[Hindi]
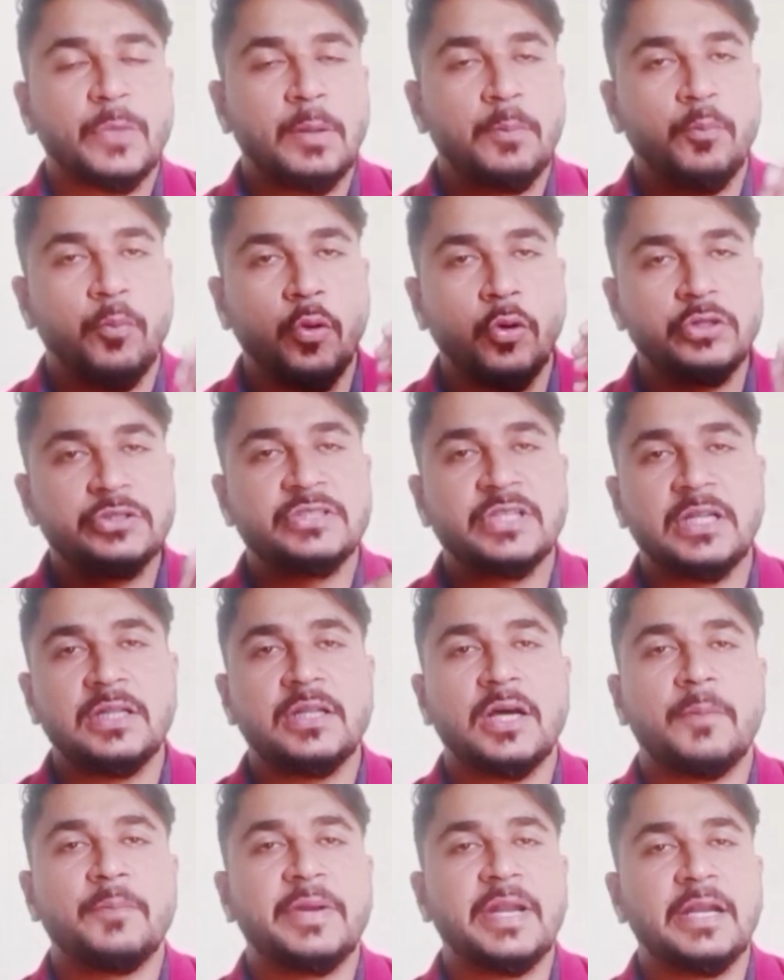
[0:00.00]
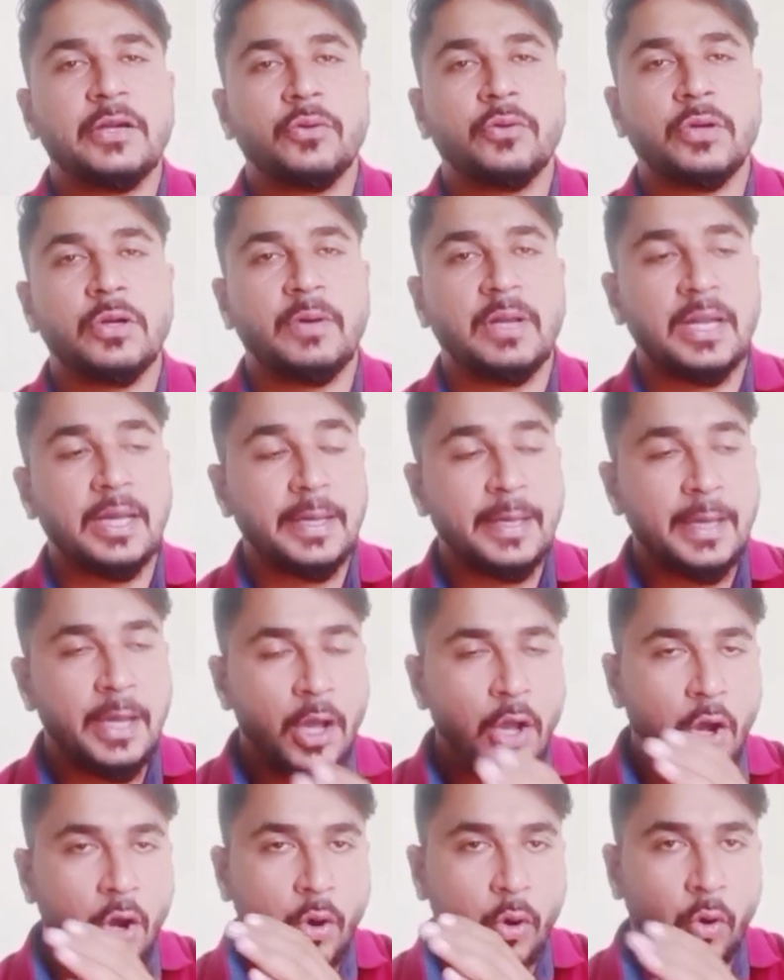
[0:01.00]
बहुत जल्द अपडेट होने वाला है
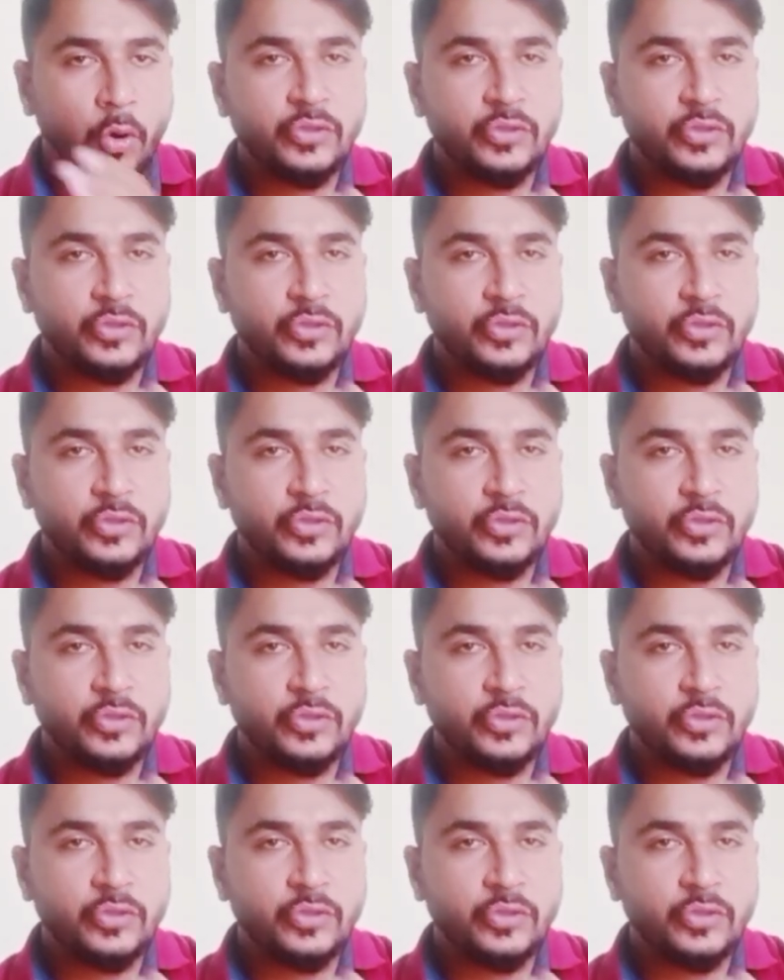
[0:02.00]
हो